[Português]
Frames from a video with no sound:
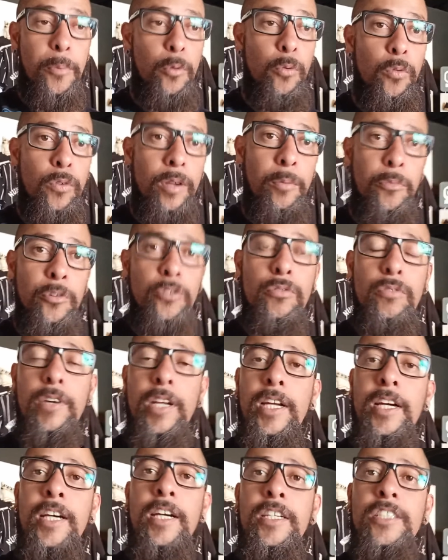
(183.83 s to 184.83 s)
procura muito
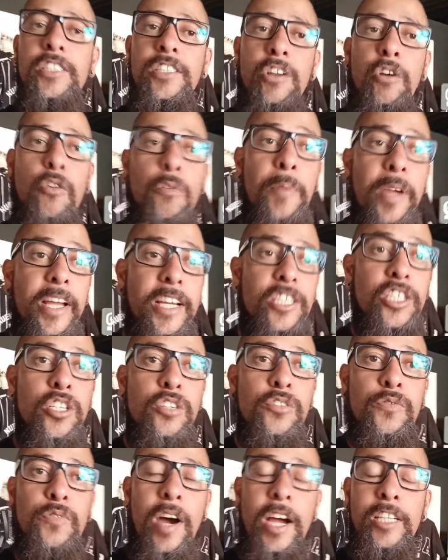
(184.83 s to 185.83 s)
grande e tal, como é que a
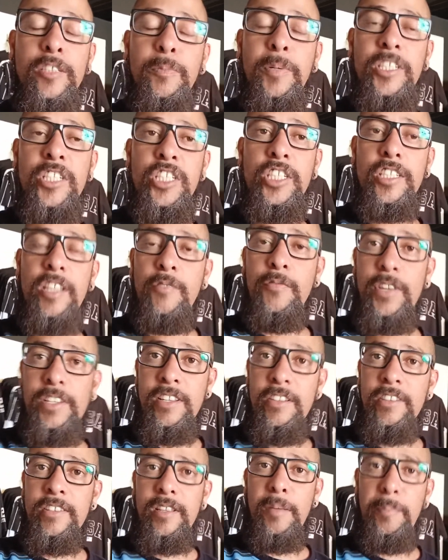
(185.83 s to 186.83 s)
gente faz para a gente estar tá
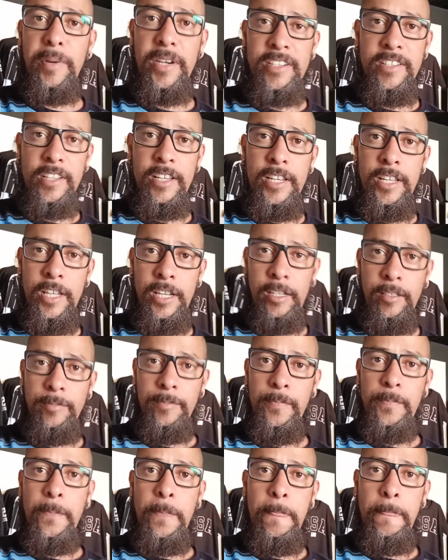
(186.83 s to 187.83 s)
fazendo essa parceria?
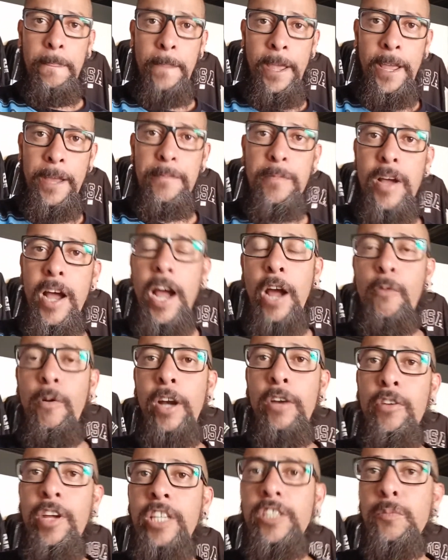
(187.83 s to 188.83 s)
Né?
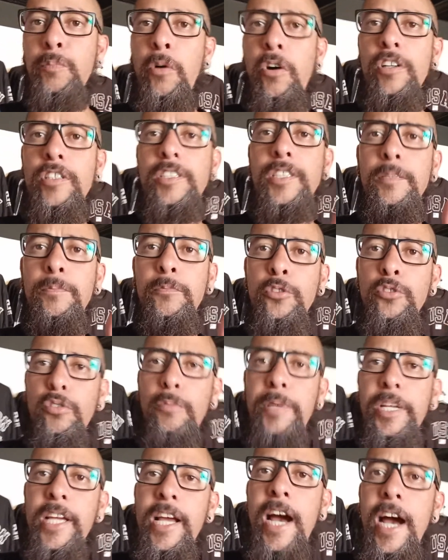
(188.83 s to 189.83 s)
Aguardo resposta, muito
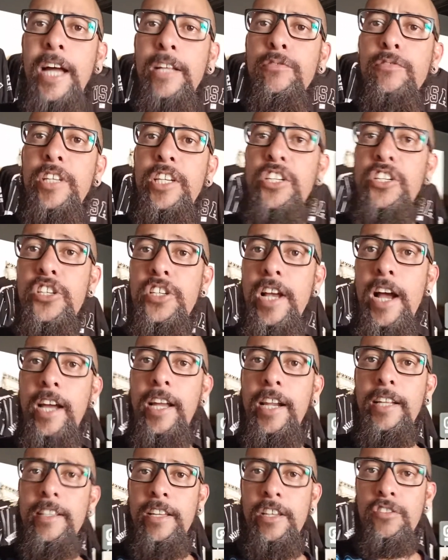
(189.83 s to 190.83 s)
obrigado, desde já
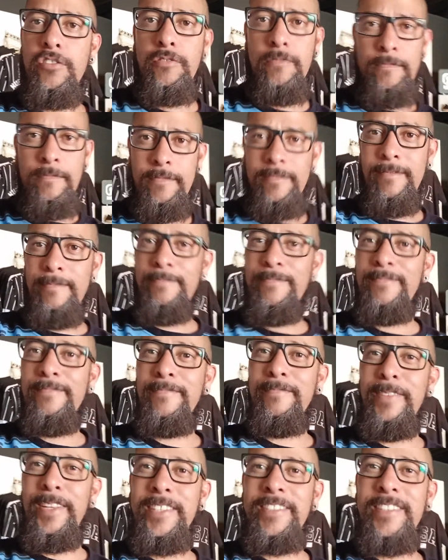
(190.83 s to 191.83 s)
agradeço.
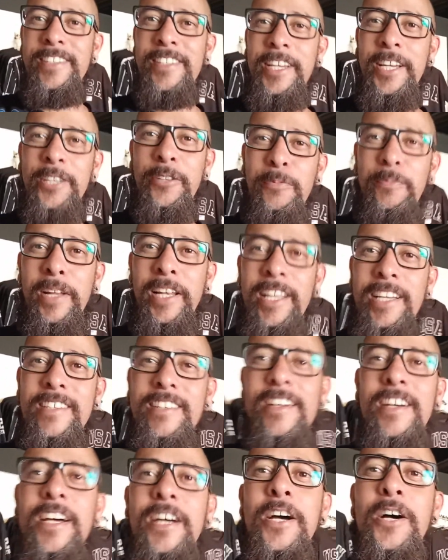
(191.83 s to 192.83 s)
Desse jeito,
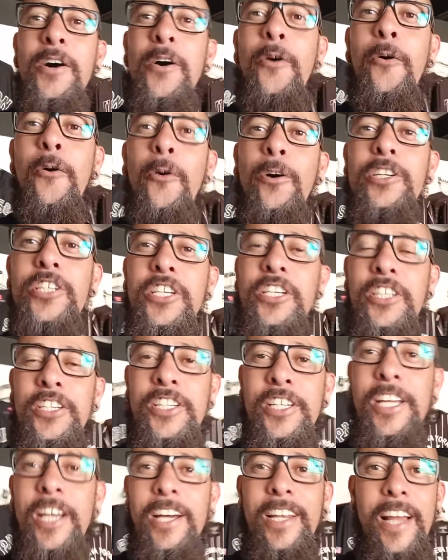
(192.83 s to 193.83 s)
beleza? Hoje em
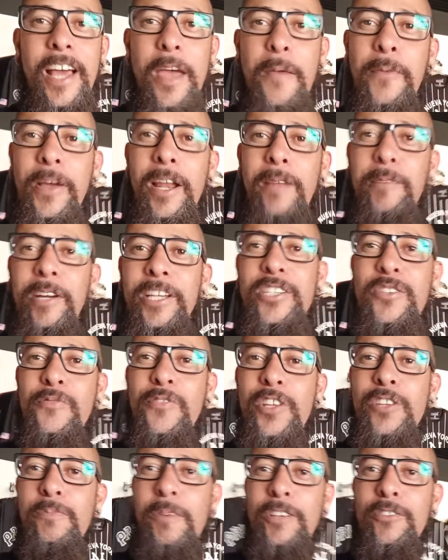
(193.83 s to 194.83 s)
dia, na época era mais
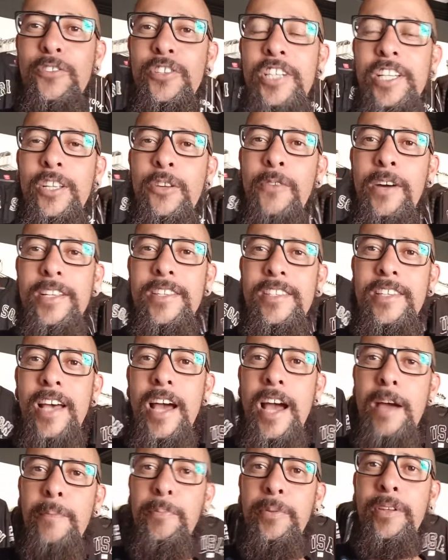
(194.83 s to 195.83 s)
difícil, mas hoje em dia tem um
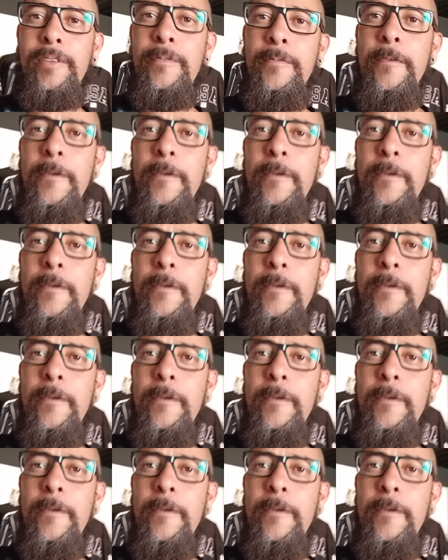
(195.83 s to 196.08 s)
WhatsApp,